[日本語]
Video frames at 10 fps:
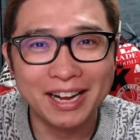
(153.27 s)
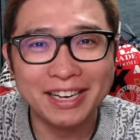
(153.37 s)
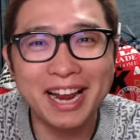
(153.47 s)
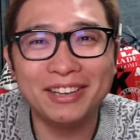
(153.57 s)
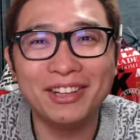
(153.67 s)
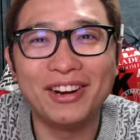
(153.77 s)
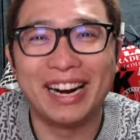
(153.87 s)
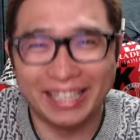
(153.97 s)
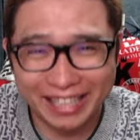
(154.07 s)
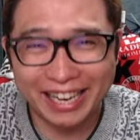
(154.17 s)
200ドル
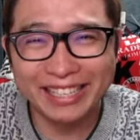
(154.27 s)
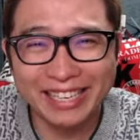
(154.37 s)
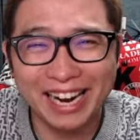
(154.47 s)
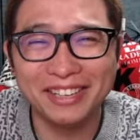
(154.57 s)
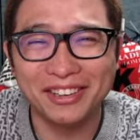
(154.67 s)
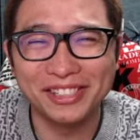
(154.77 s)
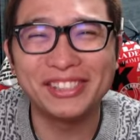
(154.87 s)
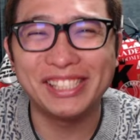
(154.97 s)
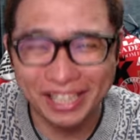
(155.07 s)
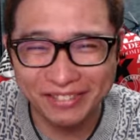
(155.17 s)
上げて、200ドル
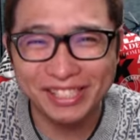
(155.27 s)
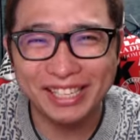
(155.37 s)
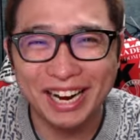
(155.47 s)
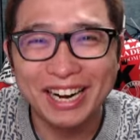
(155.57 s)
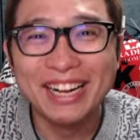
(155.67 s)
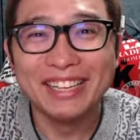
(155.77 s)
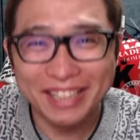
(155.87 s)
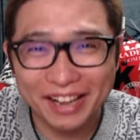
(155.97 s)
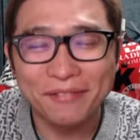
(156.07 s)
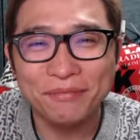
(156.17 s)
出金できませんったら、
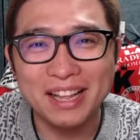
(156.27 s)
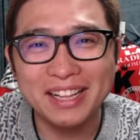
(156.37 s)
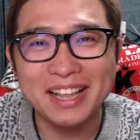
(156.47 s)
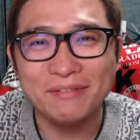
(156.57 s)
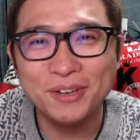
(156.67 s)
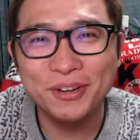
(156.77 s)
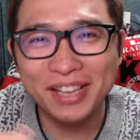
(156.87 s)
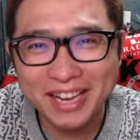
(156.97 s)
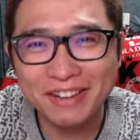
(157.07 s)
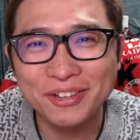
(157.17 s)
ね、ただで無料で
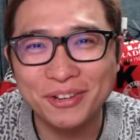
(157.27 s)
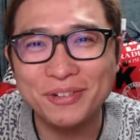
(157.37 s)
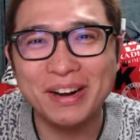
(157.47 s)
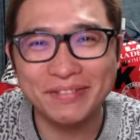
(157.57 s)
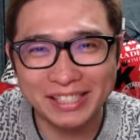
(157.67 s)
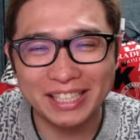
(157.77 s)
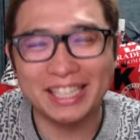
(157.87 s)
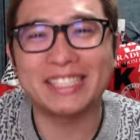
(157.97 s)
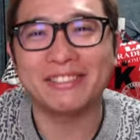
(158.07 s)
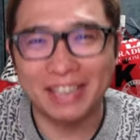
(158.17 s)
200ドル配りましたって
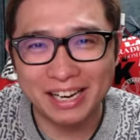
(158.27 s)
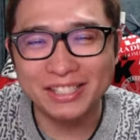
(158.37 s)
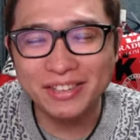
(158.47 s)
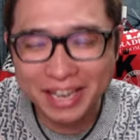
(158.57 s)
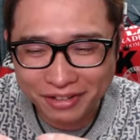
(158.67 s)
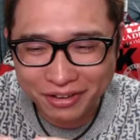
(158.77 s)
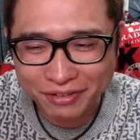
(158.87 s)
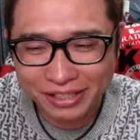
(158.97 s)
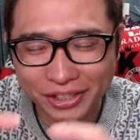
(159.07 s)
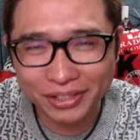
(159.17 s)
なっちゃうから、その200ドル
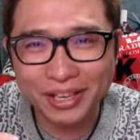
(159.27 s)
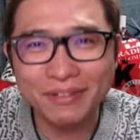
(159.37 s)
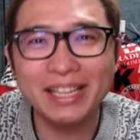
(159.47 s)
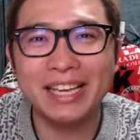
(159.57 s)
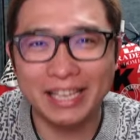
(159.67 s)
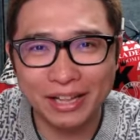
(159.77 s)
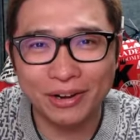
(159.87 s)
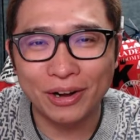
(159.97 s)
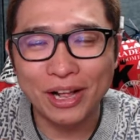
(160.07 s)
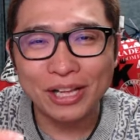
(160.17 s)
は出金はできんけ
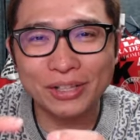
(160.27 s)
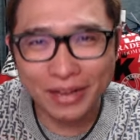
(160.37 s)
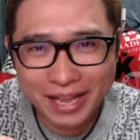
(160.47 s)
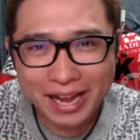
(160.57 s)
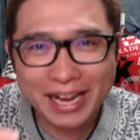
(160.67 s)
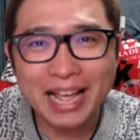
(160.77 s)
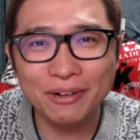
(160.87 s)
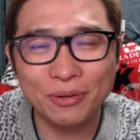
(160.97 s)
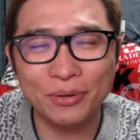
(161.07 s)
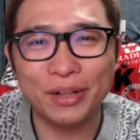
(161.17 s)
ど、それでリアル
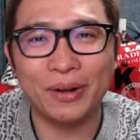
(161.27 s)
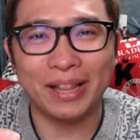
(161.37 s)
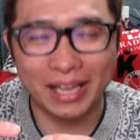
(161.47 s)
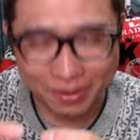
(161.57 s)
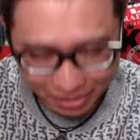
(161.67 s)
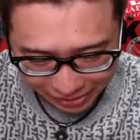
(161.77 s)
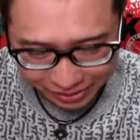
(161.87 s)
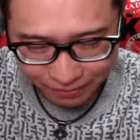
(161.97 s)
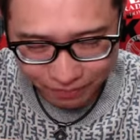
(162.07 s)
のトレードができます。